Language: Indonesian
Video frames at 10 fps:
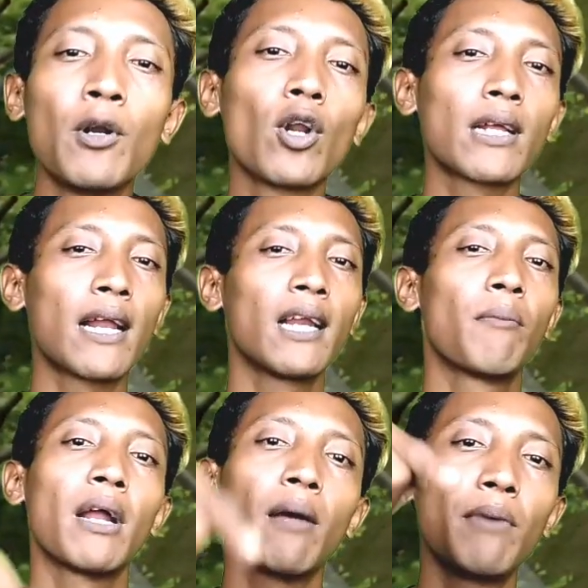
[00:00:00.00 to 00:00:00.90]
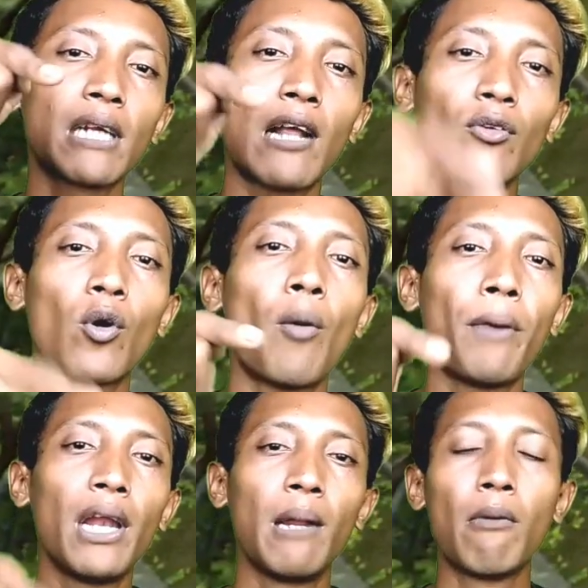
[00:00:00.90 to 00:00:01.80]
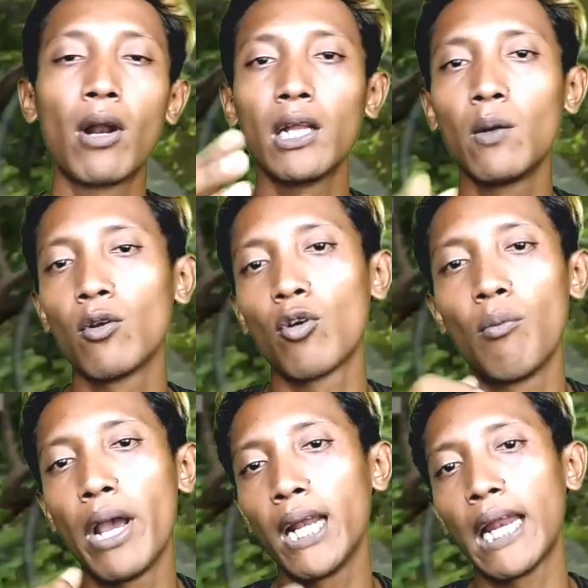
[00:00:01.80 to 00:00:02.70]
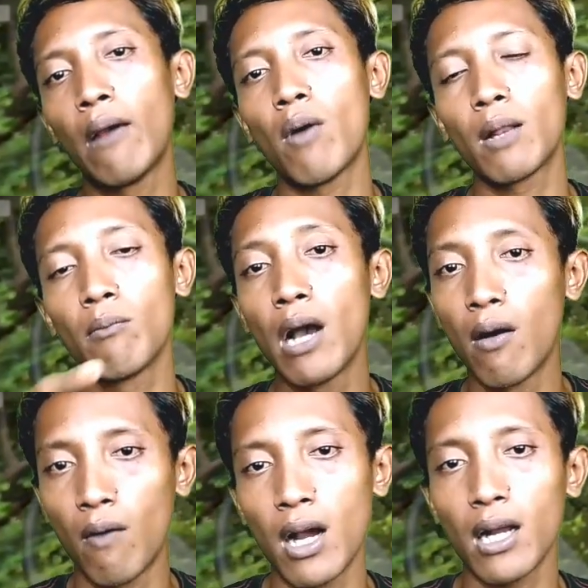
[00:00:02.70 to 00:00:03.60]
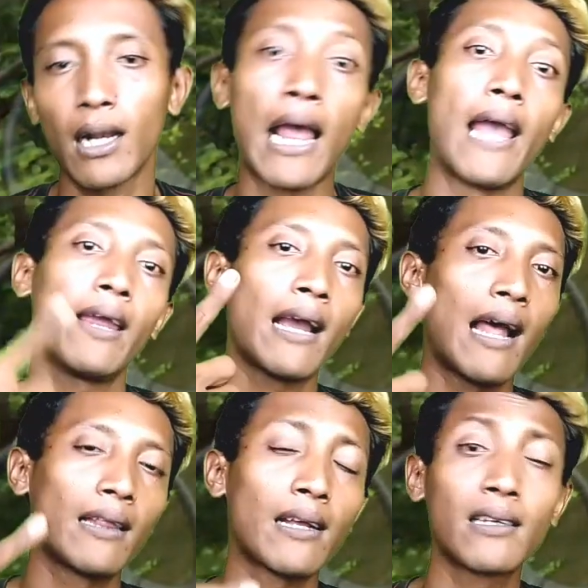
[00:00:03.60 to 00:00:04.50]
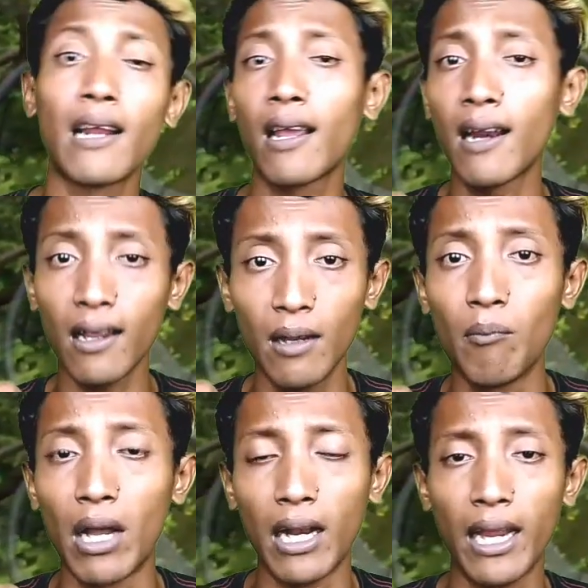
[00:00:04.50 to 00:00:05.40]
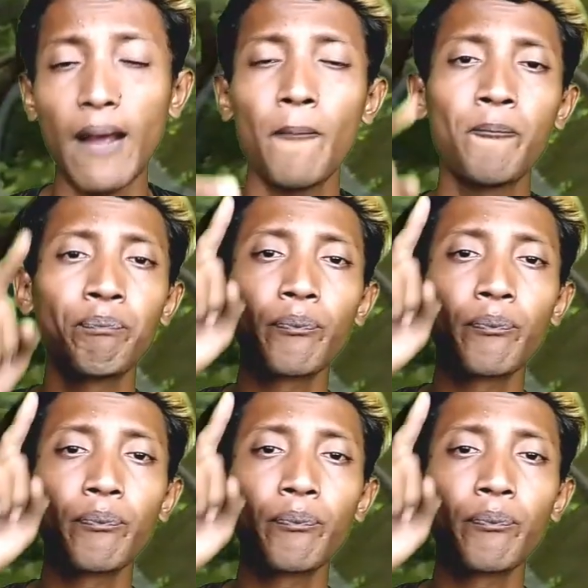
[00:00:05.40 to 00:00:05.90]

Menurut kalian gimana? Bisa langsung komen di bawah nanti gue cobain lewat bawah naik ke atas kira-kira gimana ya?